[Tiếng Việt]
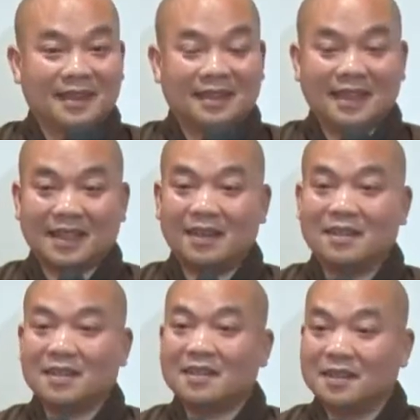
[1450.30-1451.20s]
thành ra có
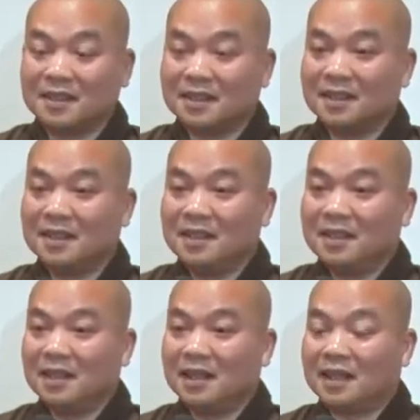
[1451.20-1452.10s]
những cái chuyện á
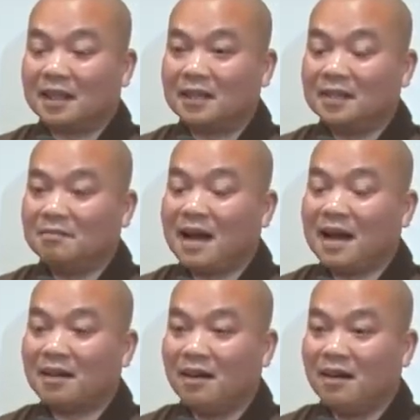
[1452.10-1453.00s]
là có những
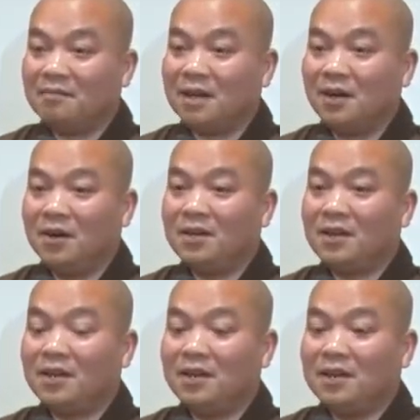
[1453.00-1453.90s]
ma có mà hối
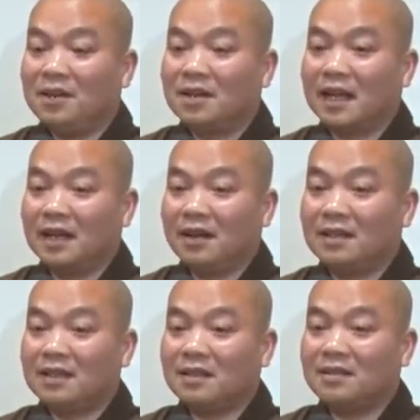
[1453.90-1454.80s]
nó ngày
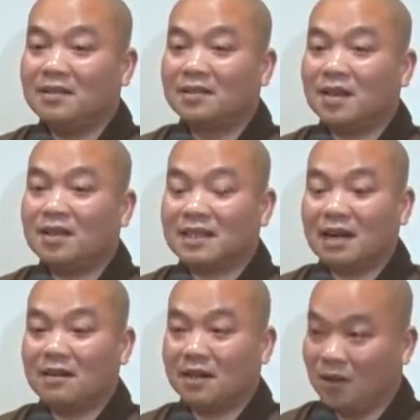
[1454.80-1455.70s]
đó tháng đó đường đó làm
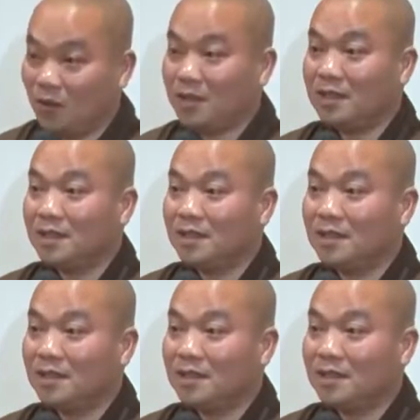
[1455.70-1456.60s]
sao là nó nói
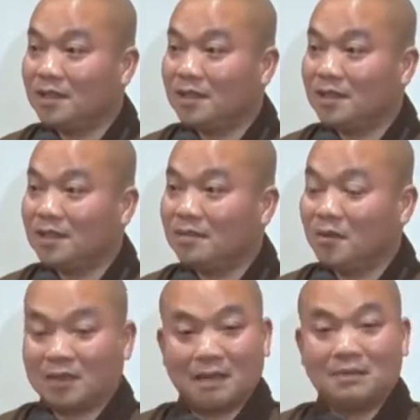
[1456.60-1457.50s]

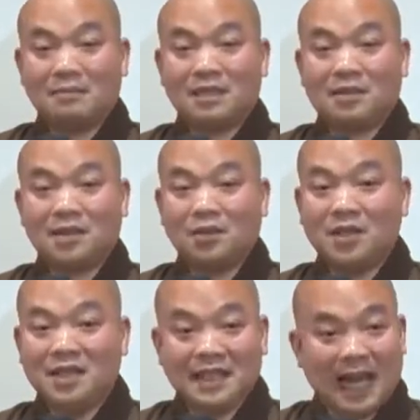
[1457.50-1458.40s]
100 năm sau nó
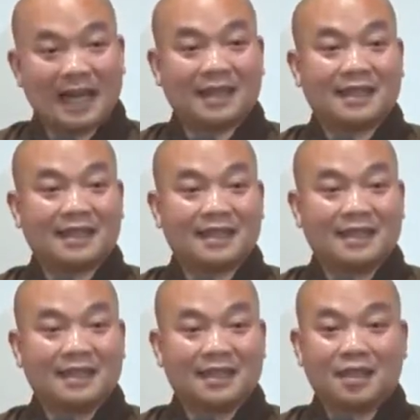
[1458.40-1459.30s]
nói y chang
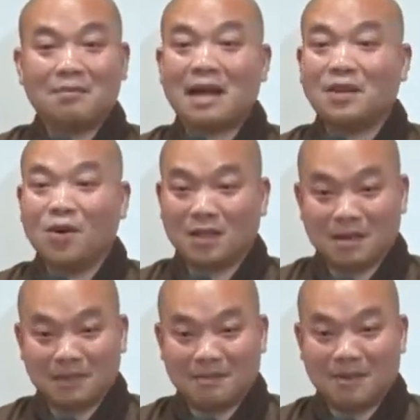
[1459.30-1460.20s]
cho cái bản đồ
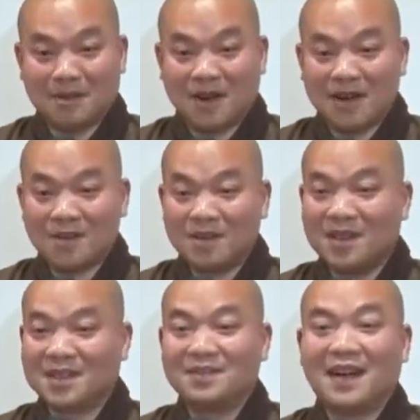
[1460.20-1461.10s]
100 năm hồi đó con
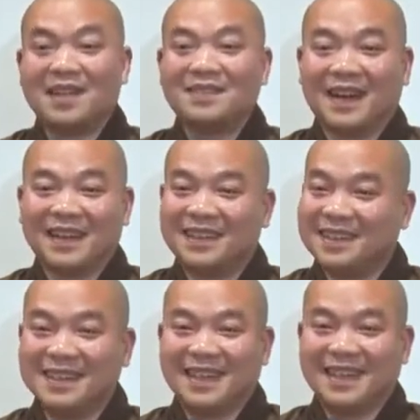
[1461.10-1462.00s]
đường như vậy như vậy nó
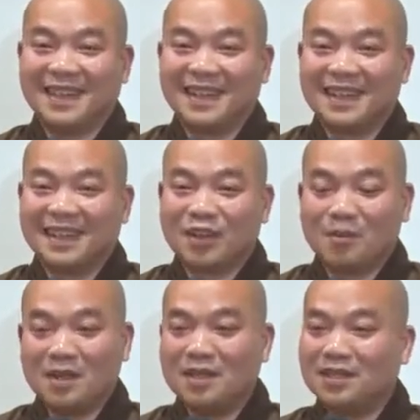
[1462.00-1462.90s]
nhớ vậy đó
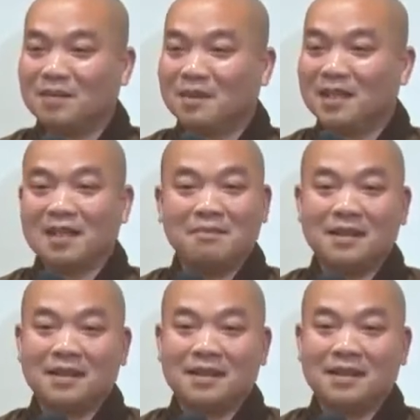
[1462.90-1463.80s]
còn bây giờ đường mới nó không biết